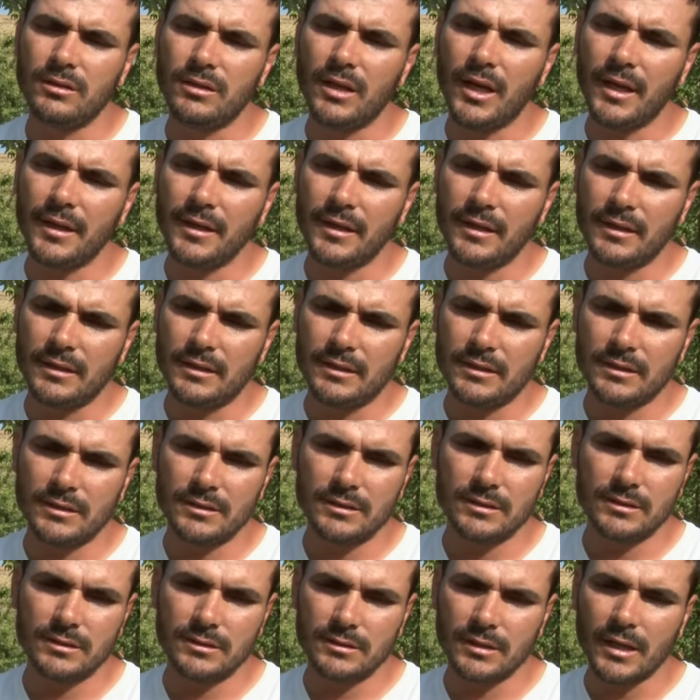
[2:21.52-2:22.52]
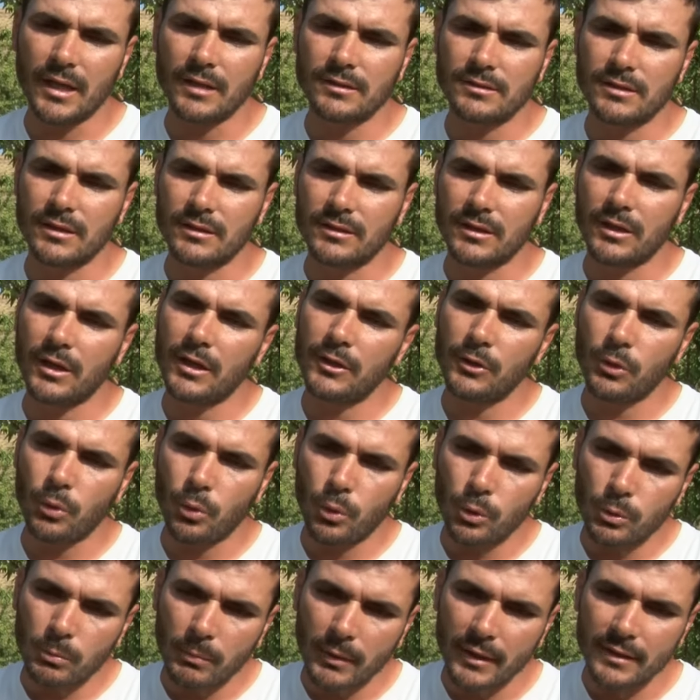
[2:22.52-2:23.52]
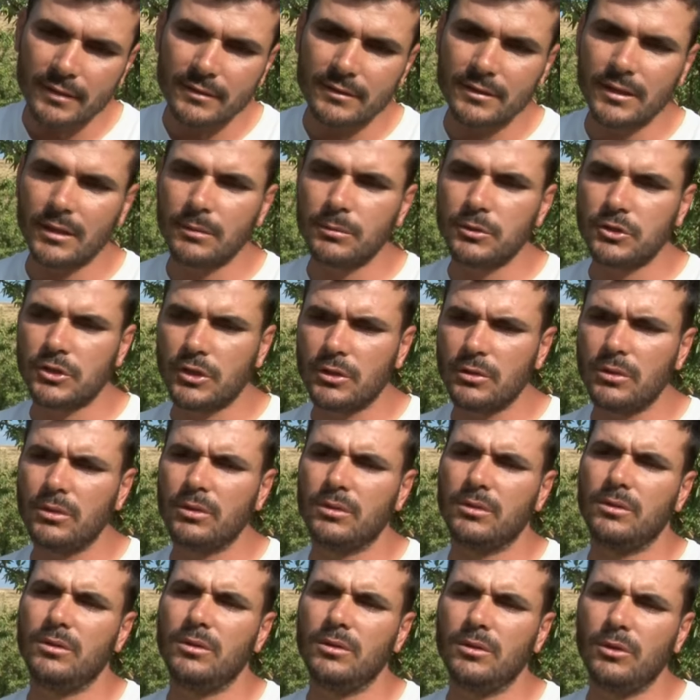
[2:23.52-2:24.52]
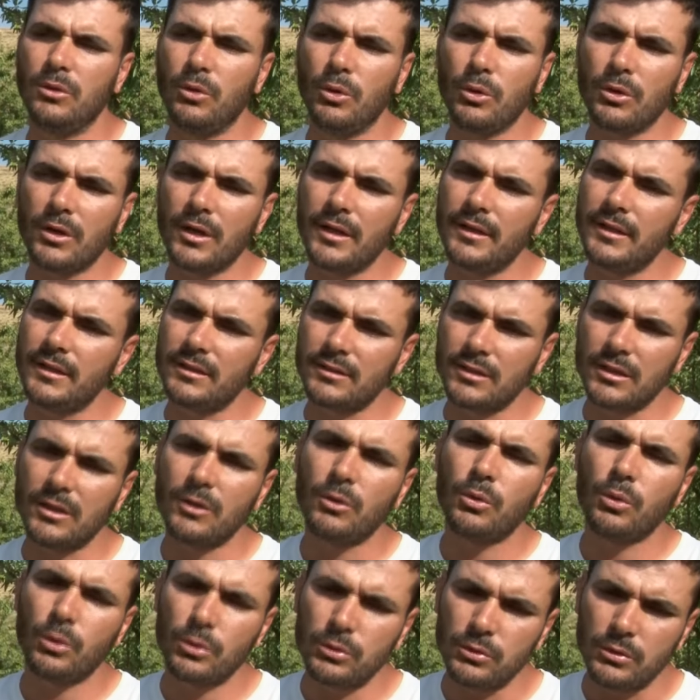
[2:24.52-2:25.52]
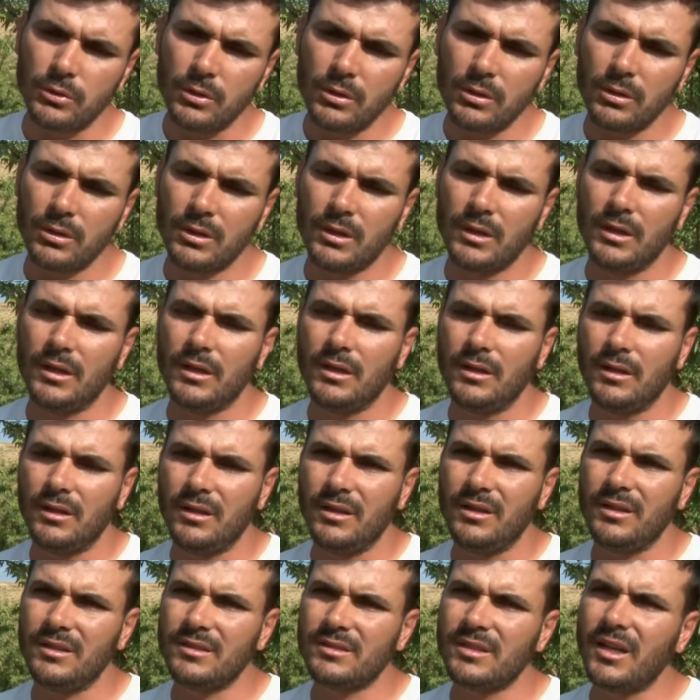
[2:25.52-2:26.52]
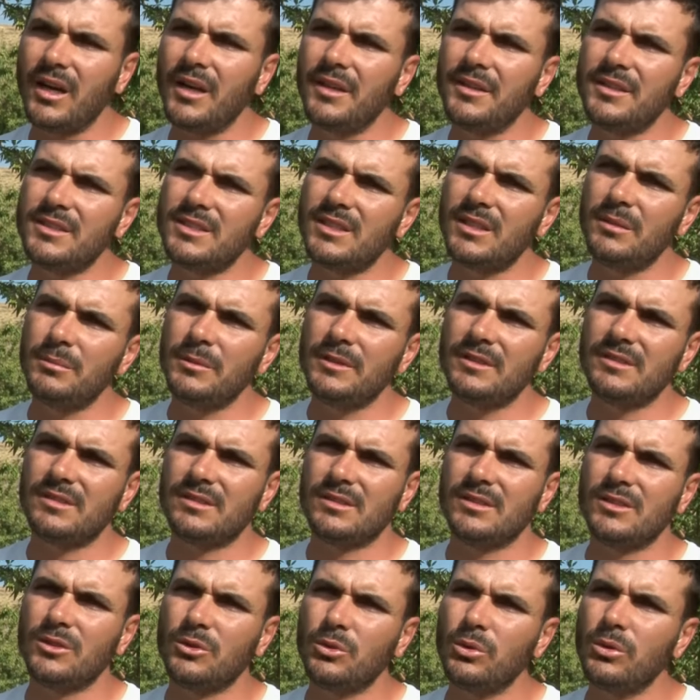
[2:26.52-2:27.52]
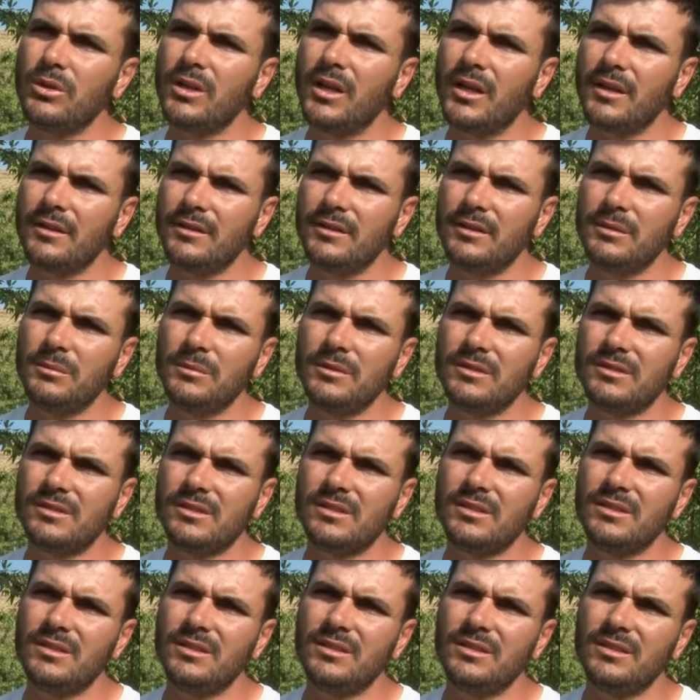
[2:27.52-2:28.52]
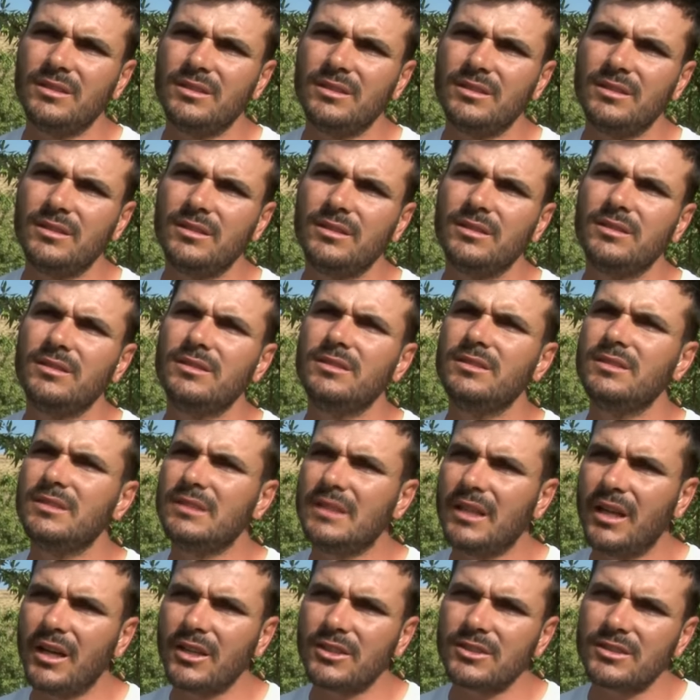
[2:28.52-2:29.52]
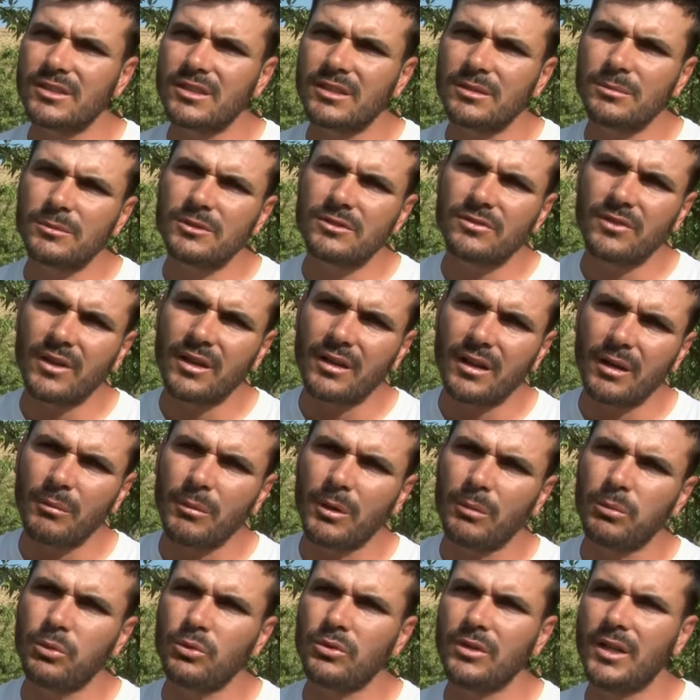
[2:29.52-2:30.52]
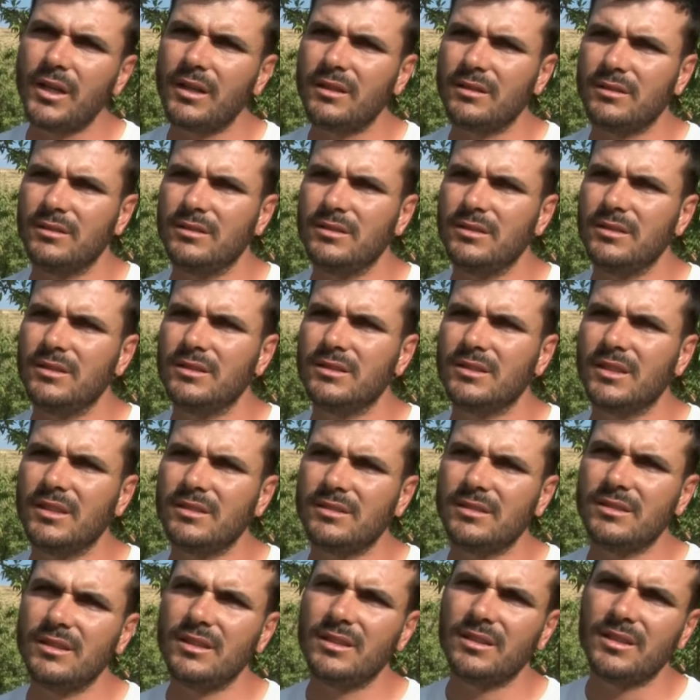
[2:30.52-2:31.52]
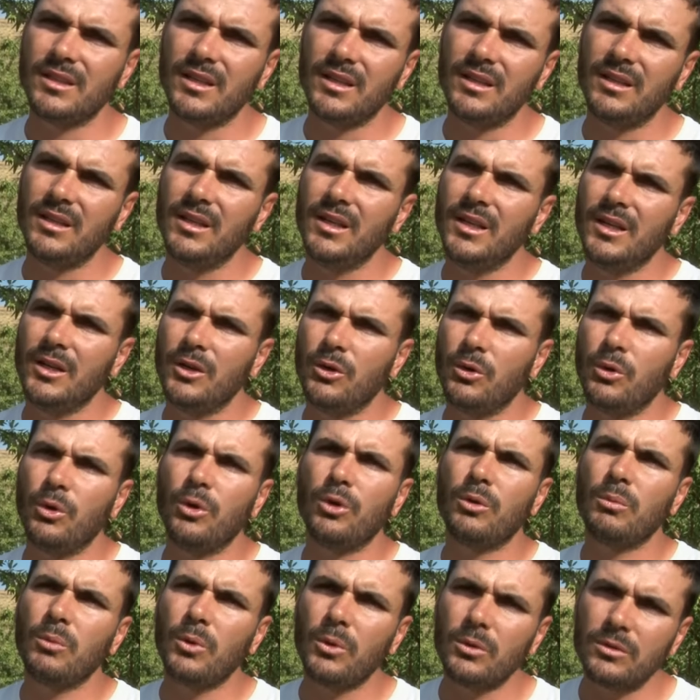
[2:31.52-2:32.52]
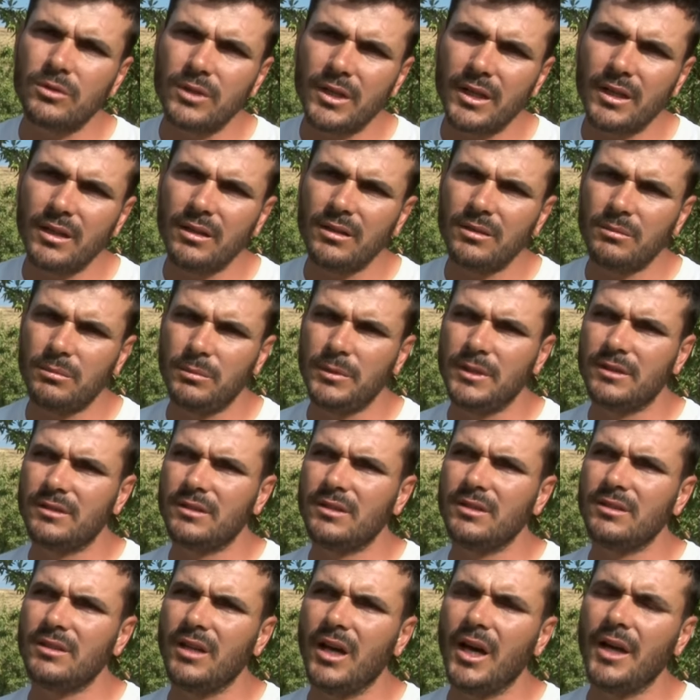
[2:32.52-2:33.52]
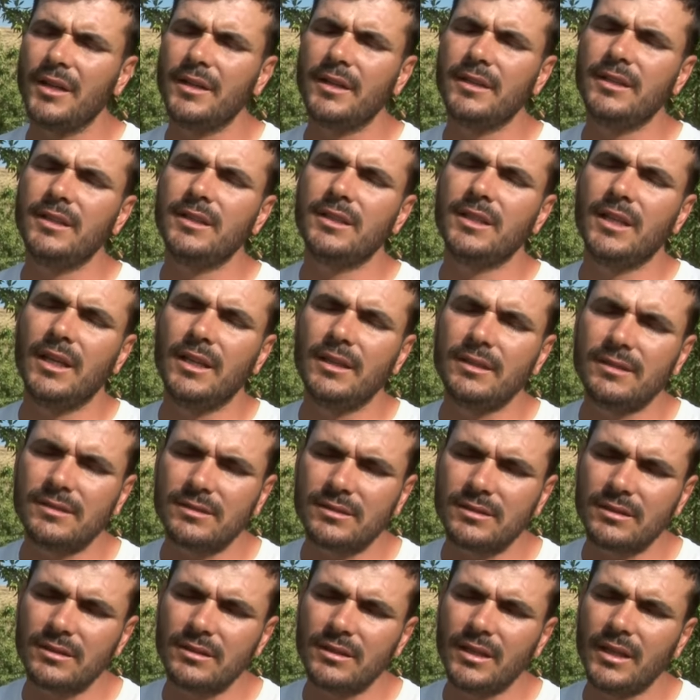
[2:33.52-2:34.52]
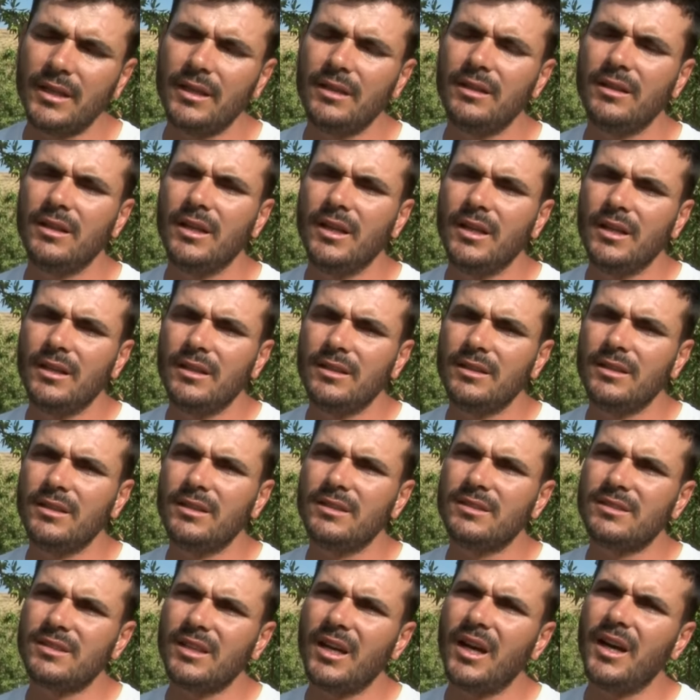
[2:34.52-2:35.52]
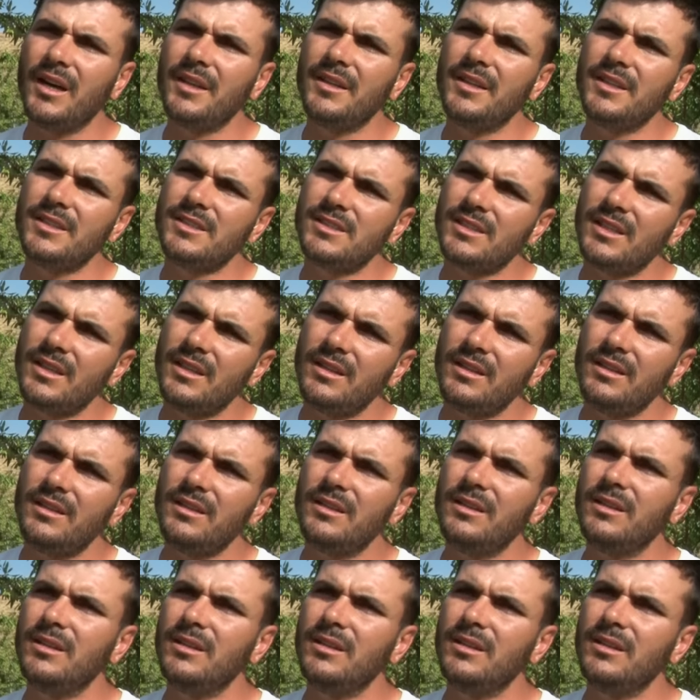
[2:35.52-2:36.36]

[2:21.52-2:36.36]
Yani gerçekten hani olmaz diye bir şey yok. Organikte oluyor. Ee, sadece biz e, kullandığımız e, ilaçlarımız var ama bunlar e, kesinlikle hormon değil, bitki daha da iyi gelişsin değil. Sadece